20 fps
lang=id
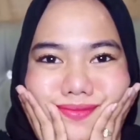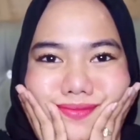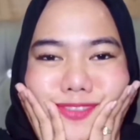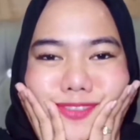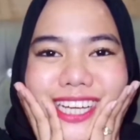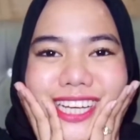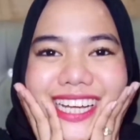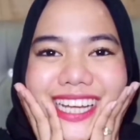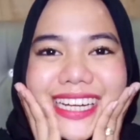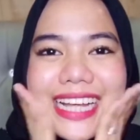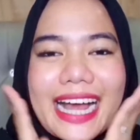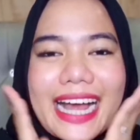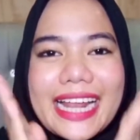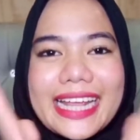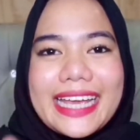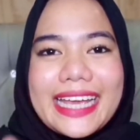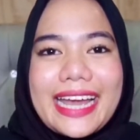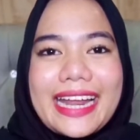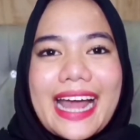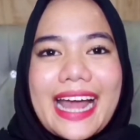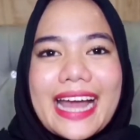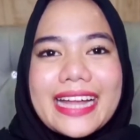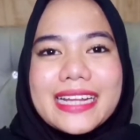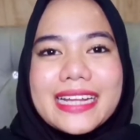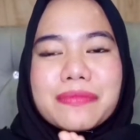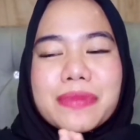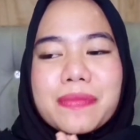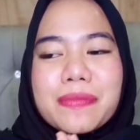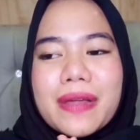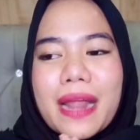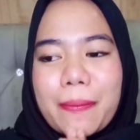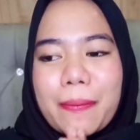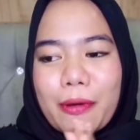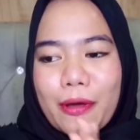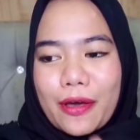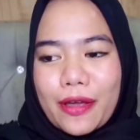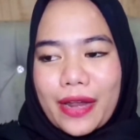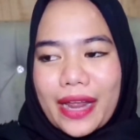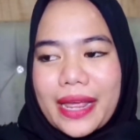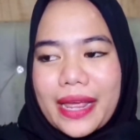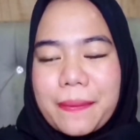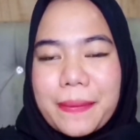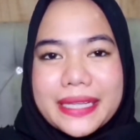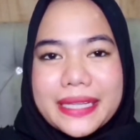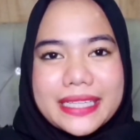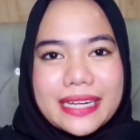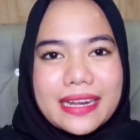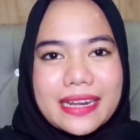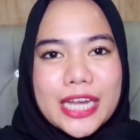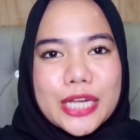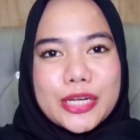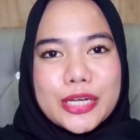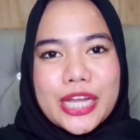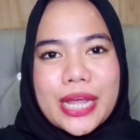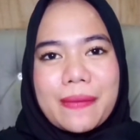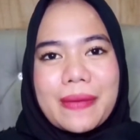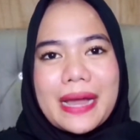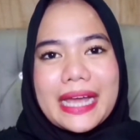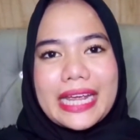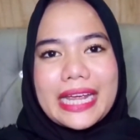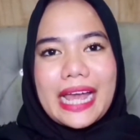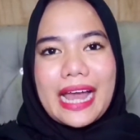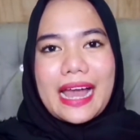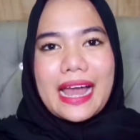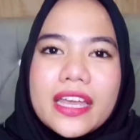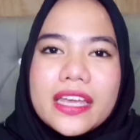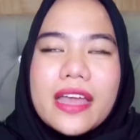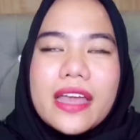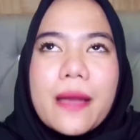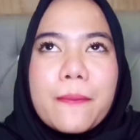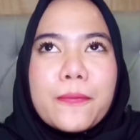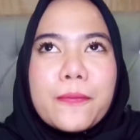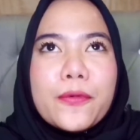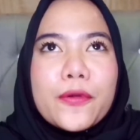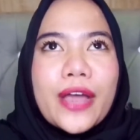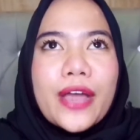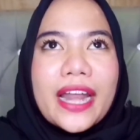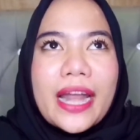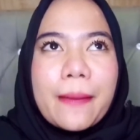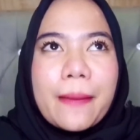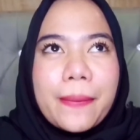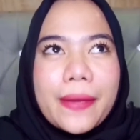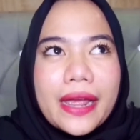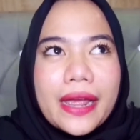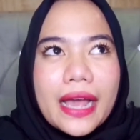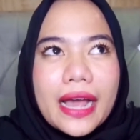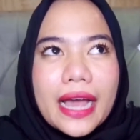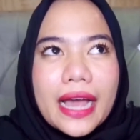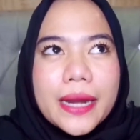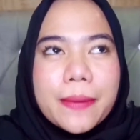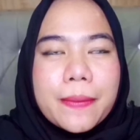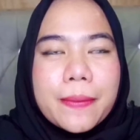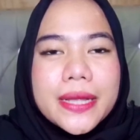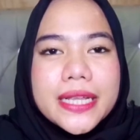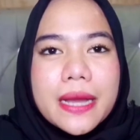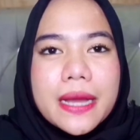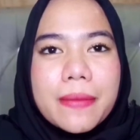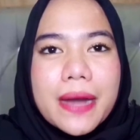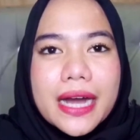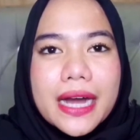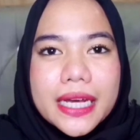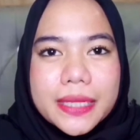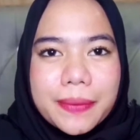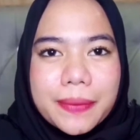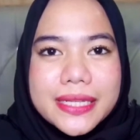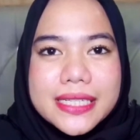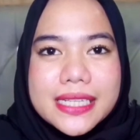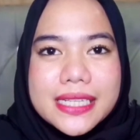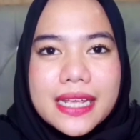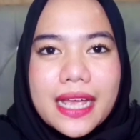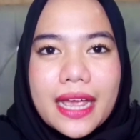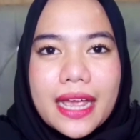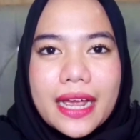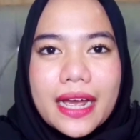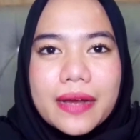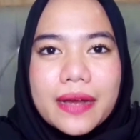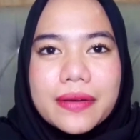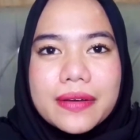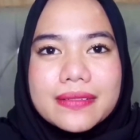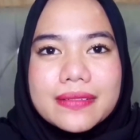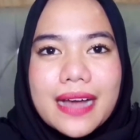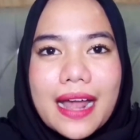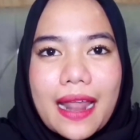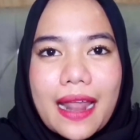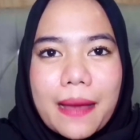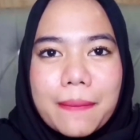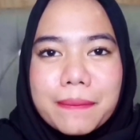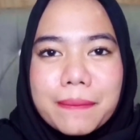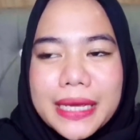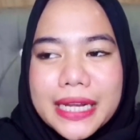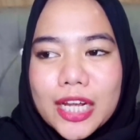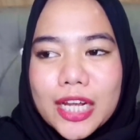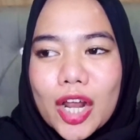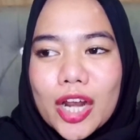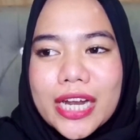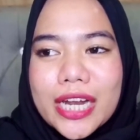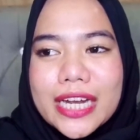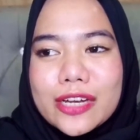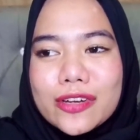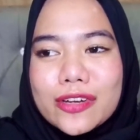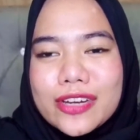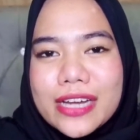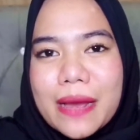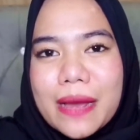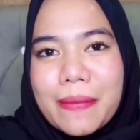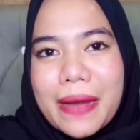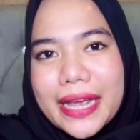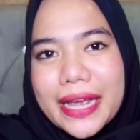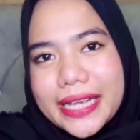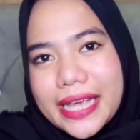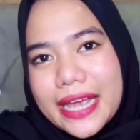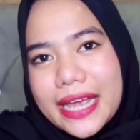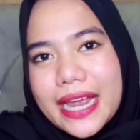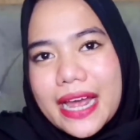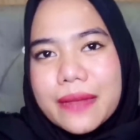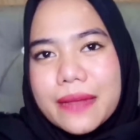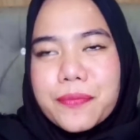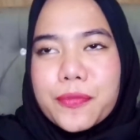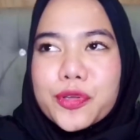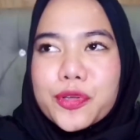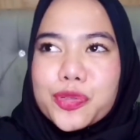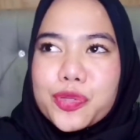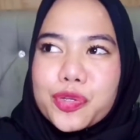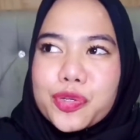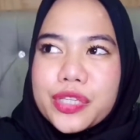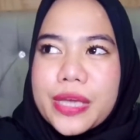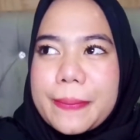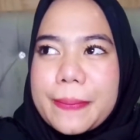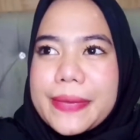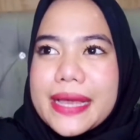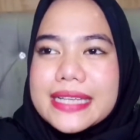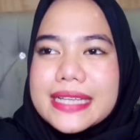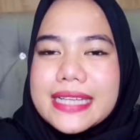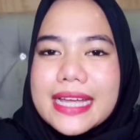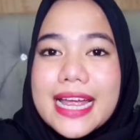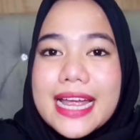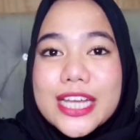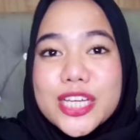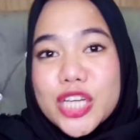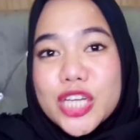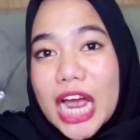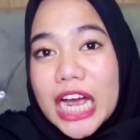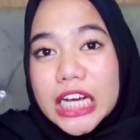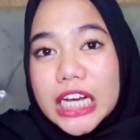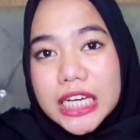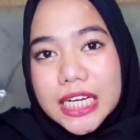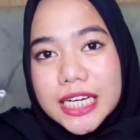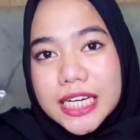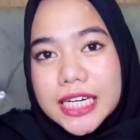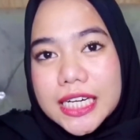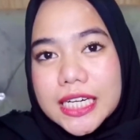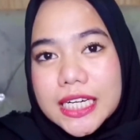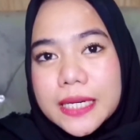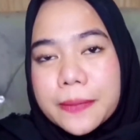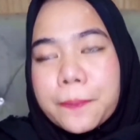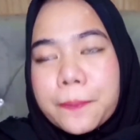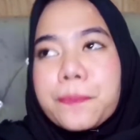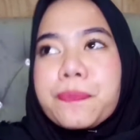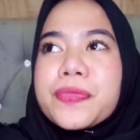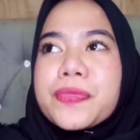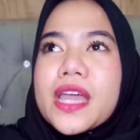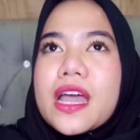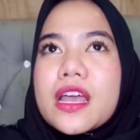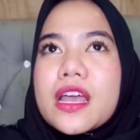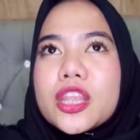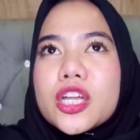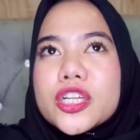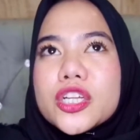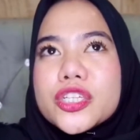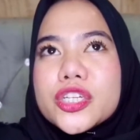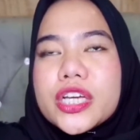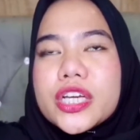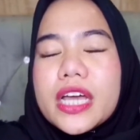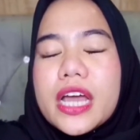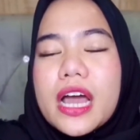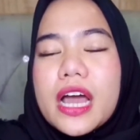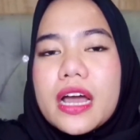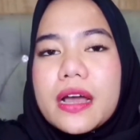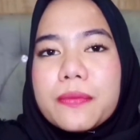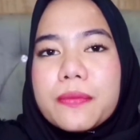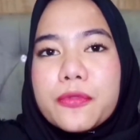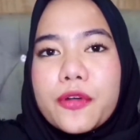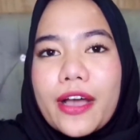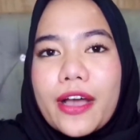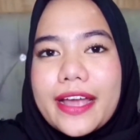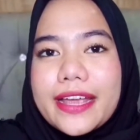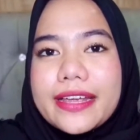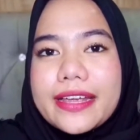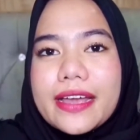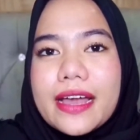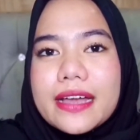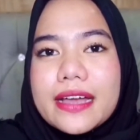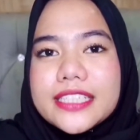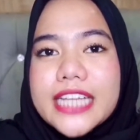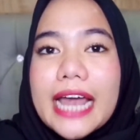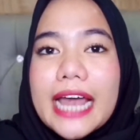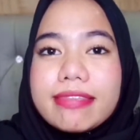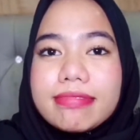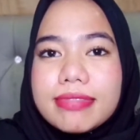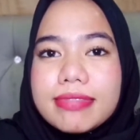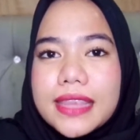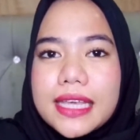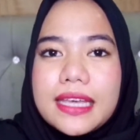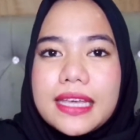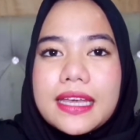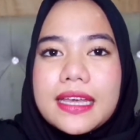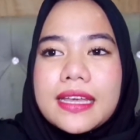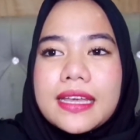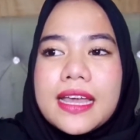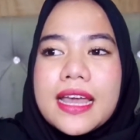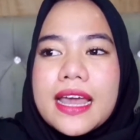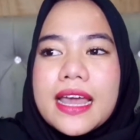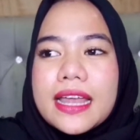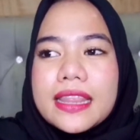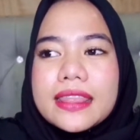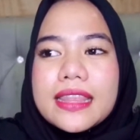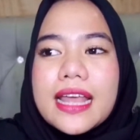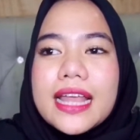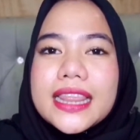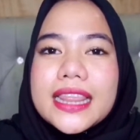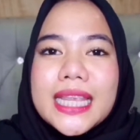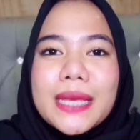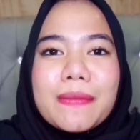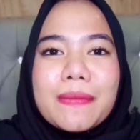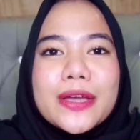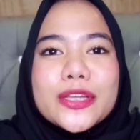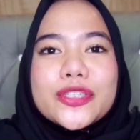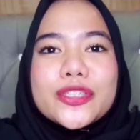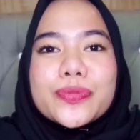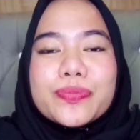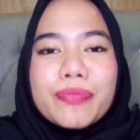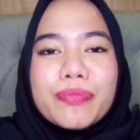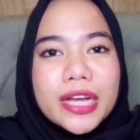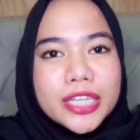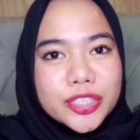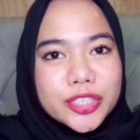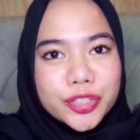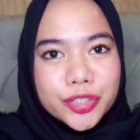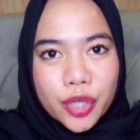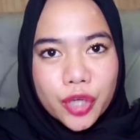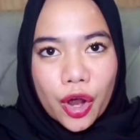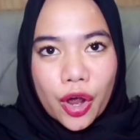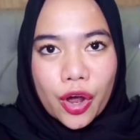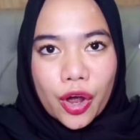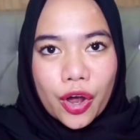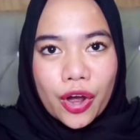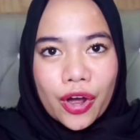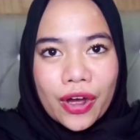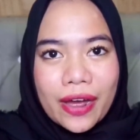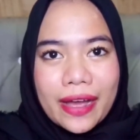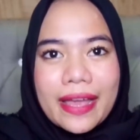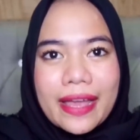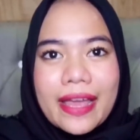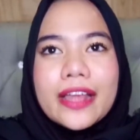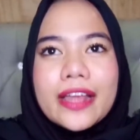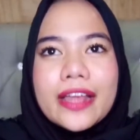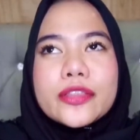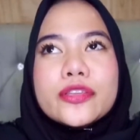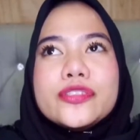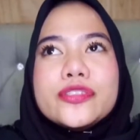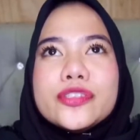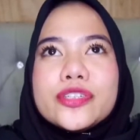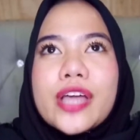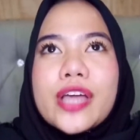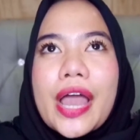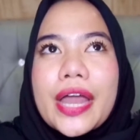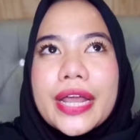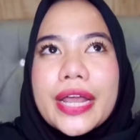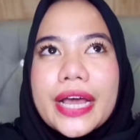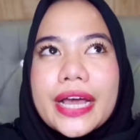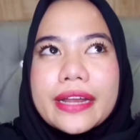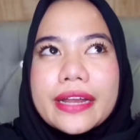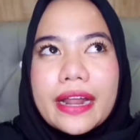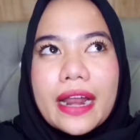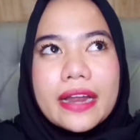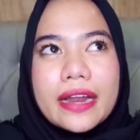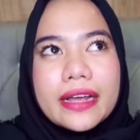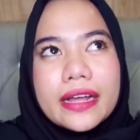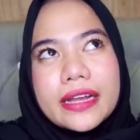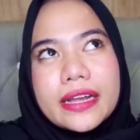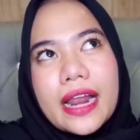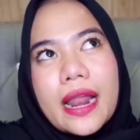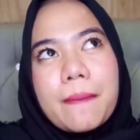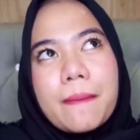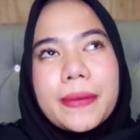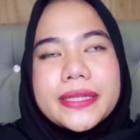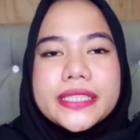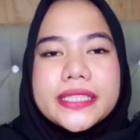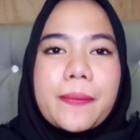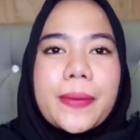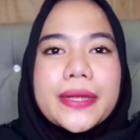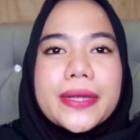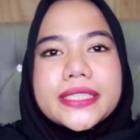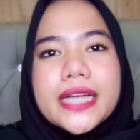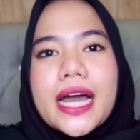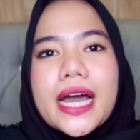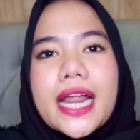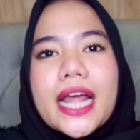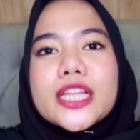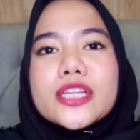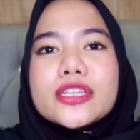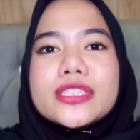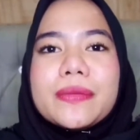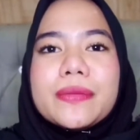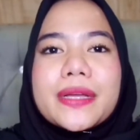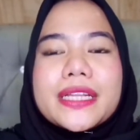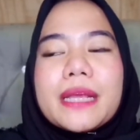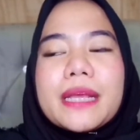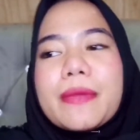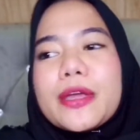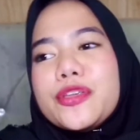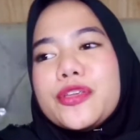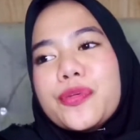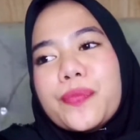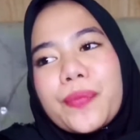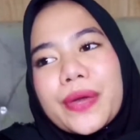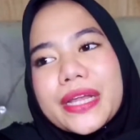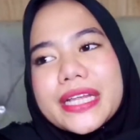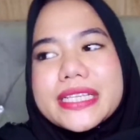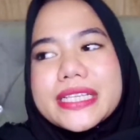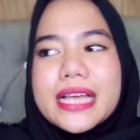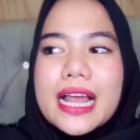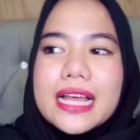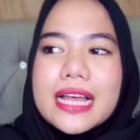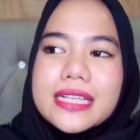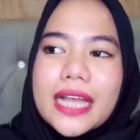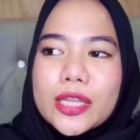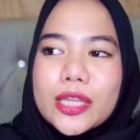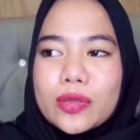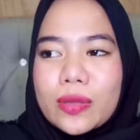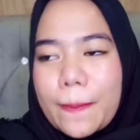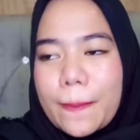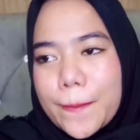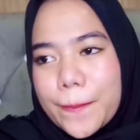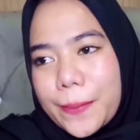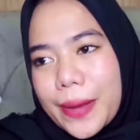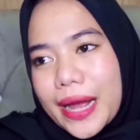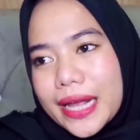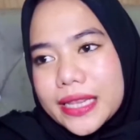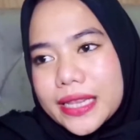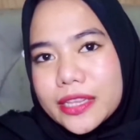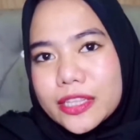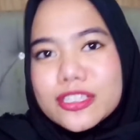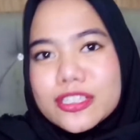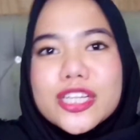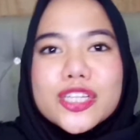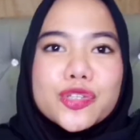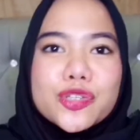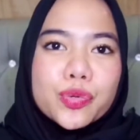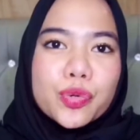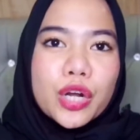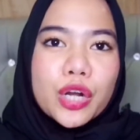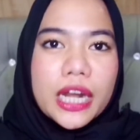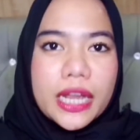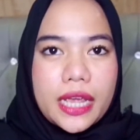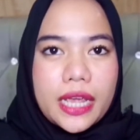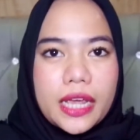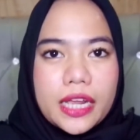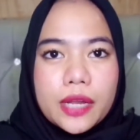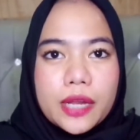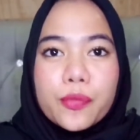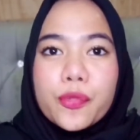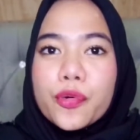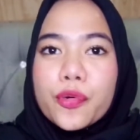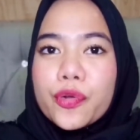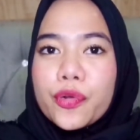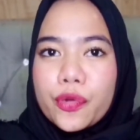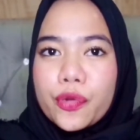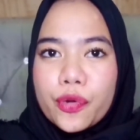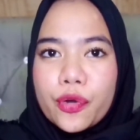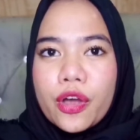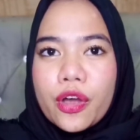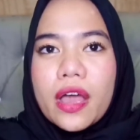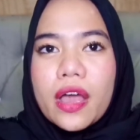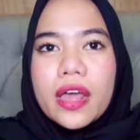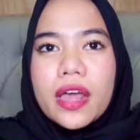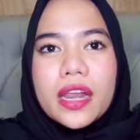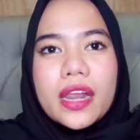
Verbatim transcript: Mungkin kalian ada beberapa orang yang pacaran dari dunia maya. Ya bukan apa ya, karena banyak banget pasti ya yang ngalamin kalau dari dunia maya yang putunya biasanya cakep, terus juga mukanya cantik dan tiba jumpa jong. Terus juga ada kenalan-kenalan pacar-pacaran terus tiba-tiba jumpa di salah satu tempat terus diculik, dibunuh.